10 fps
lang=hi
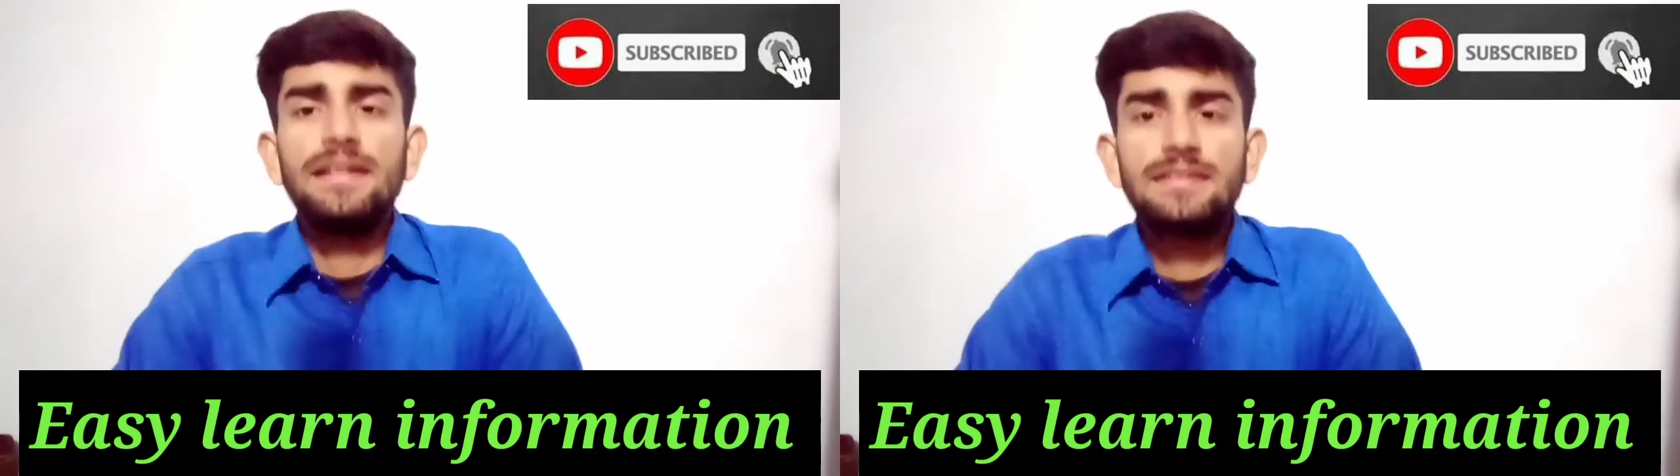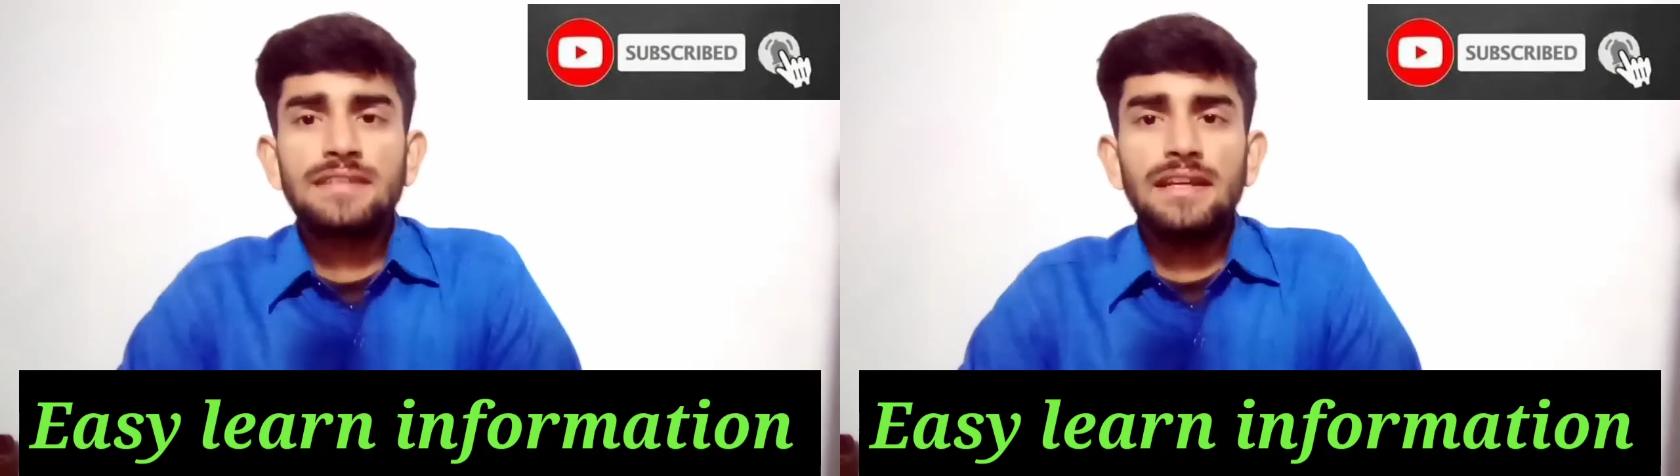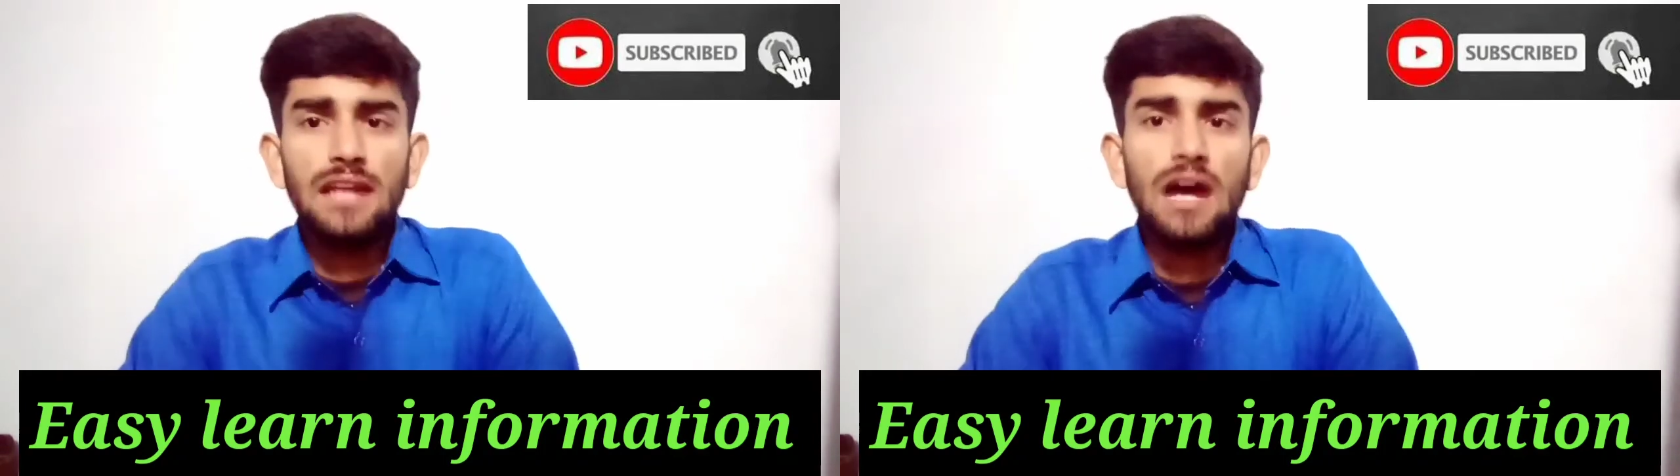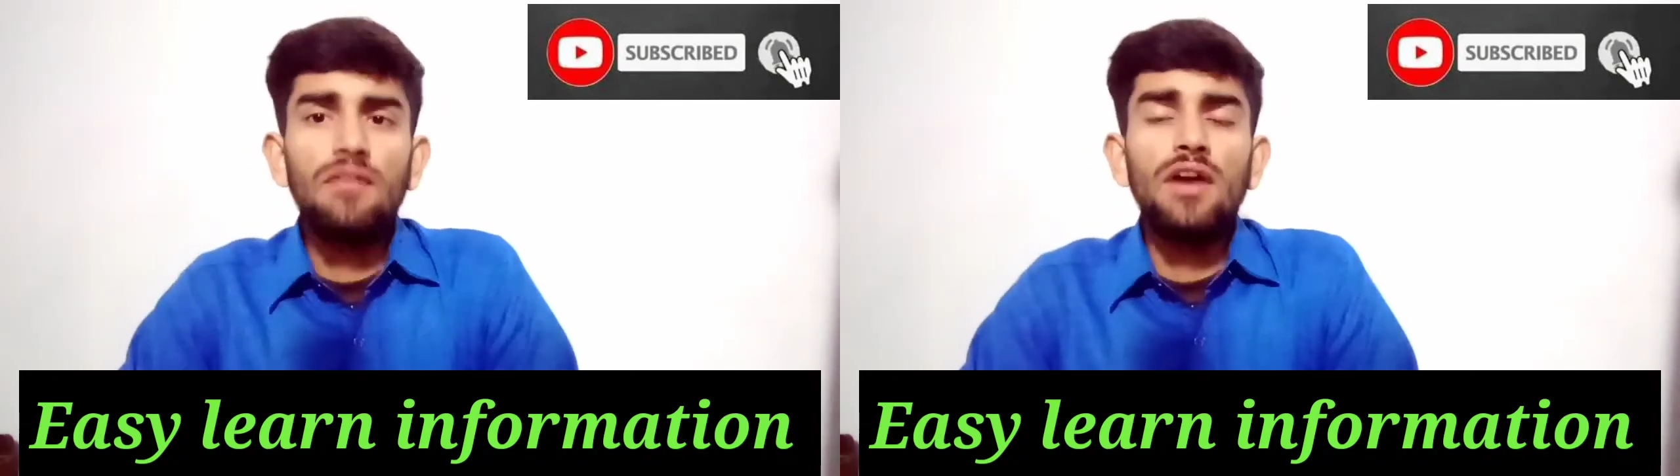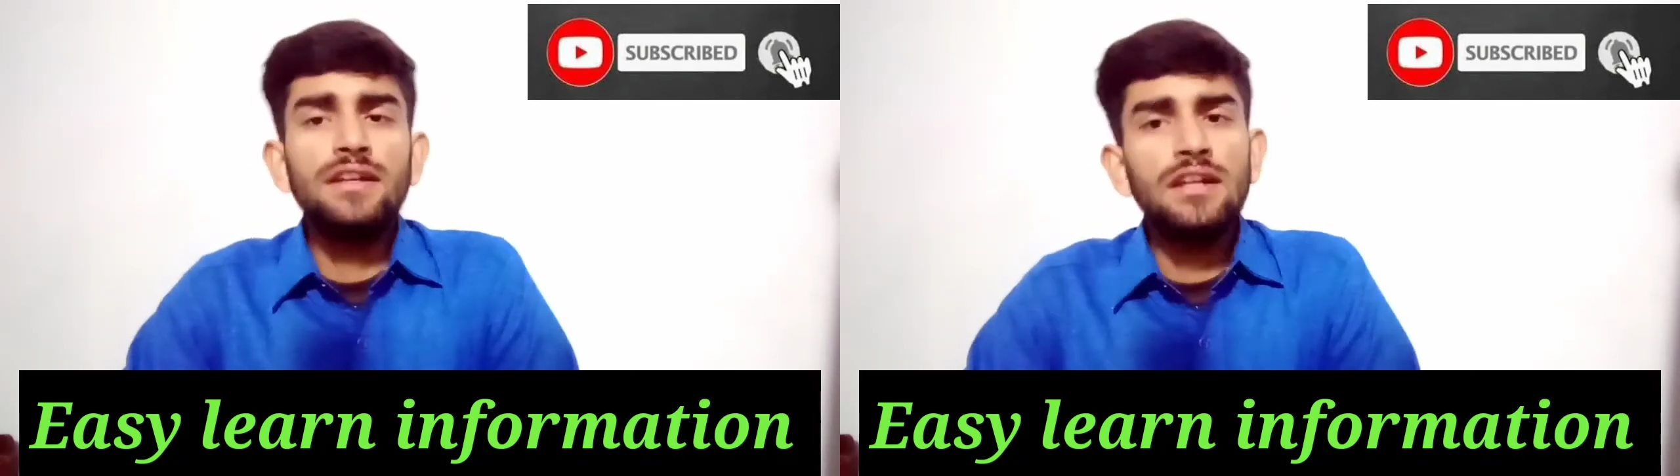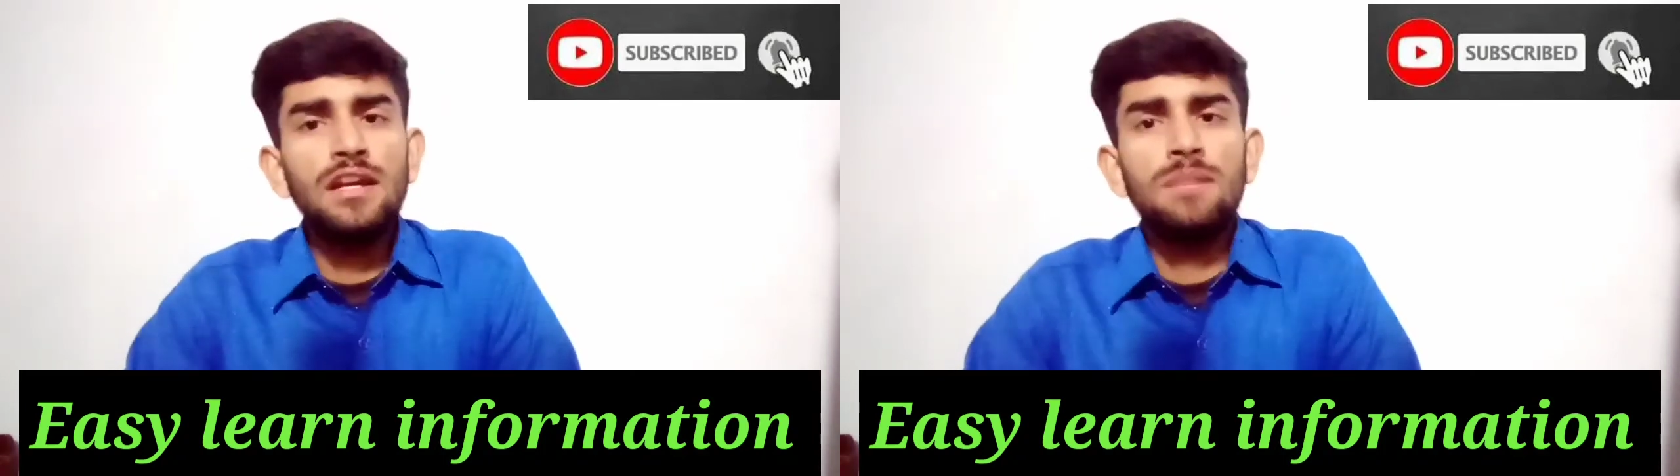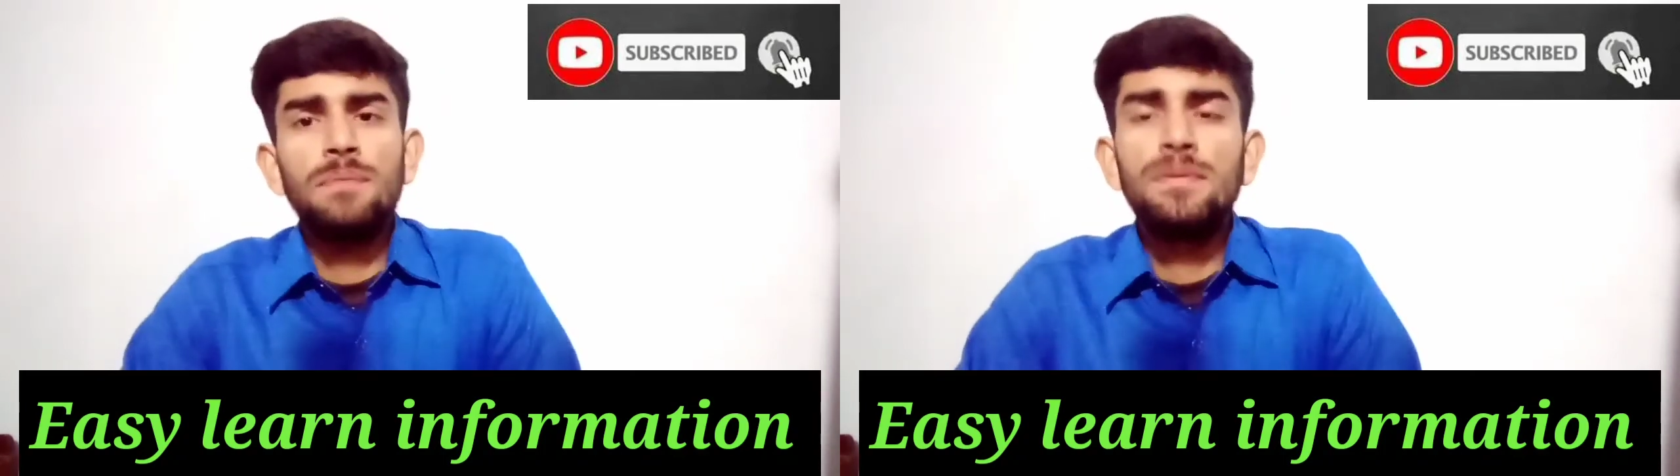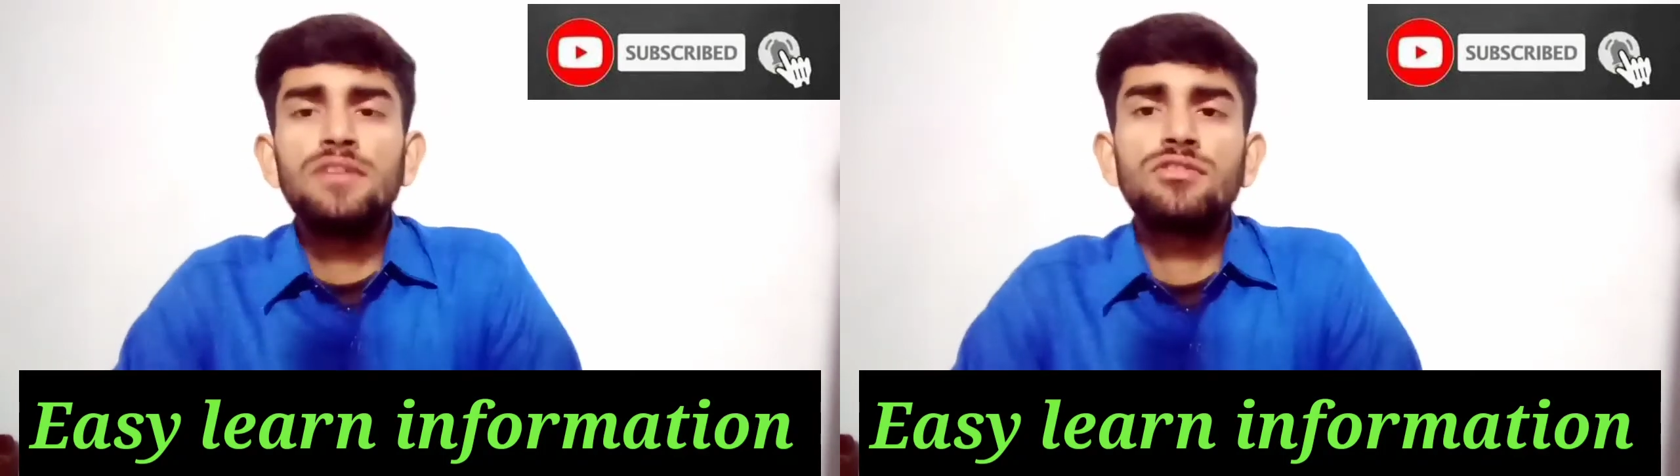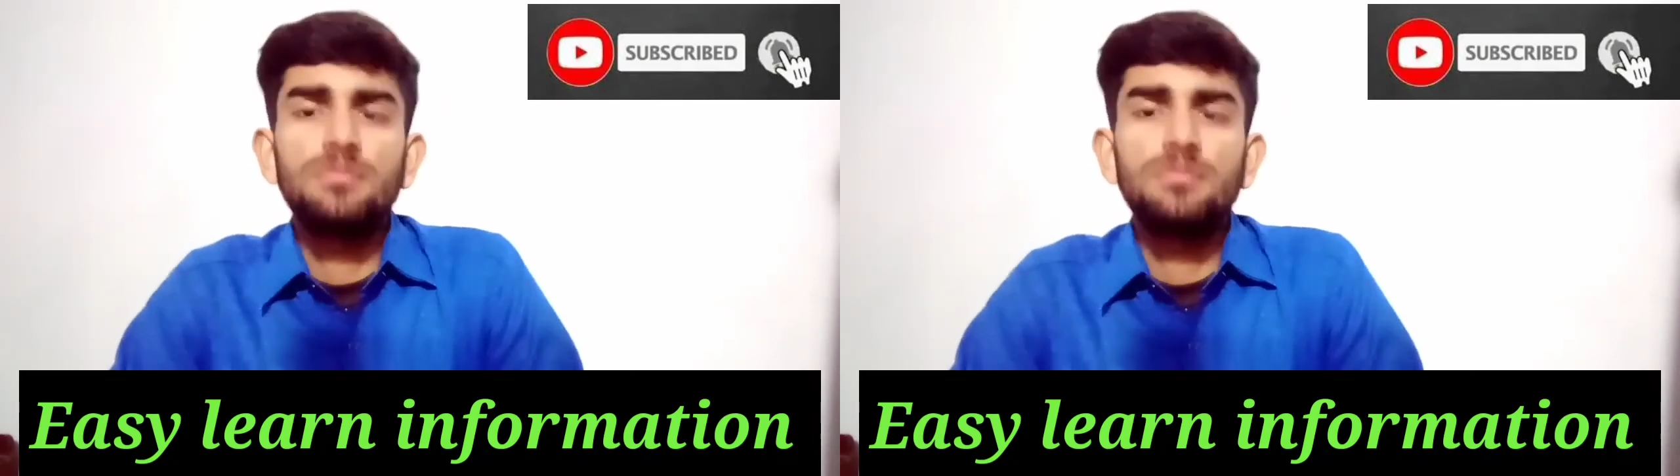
इसके अलावा इंटरनेट पे भी